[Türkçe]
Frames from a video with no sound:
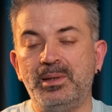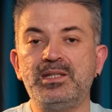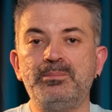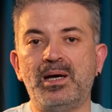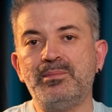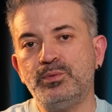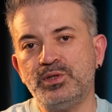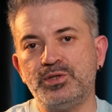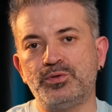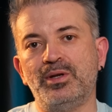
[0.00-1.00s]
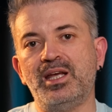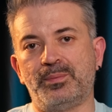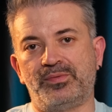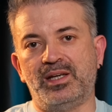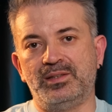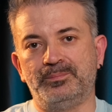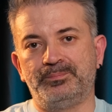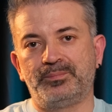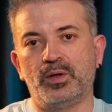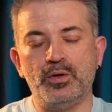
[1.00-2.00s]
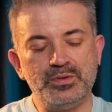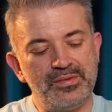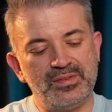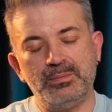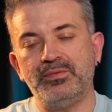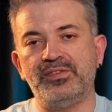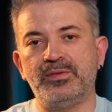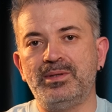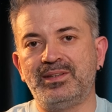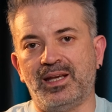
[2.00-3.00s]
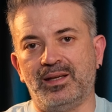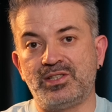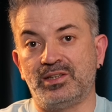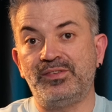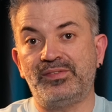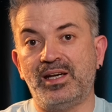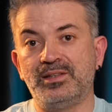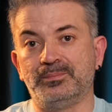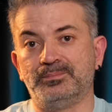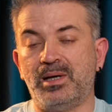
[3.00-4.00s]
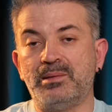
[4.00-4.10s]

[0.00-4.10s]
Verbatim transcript: Peki ben bu işi şöyle yapsaydım. Öncesinde bir fizibilite çalışsaydım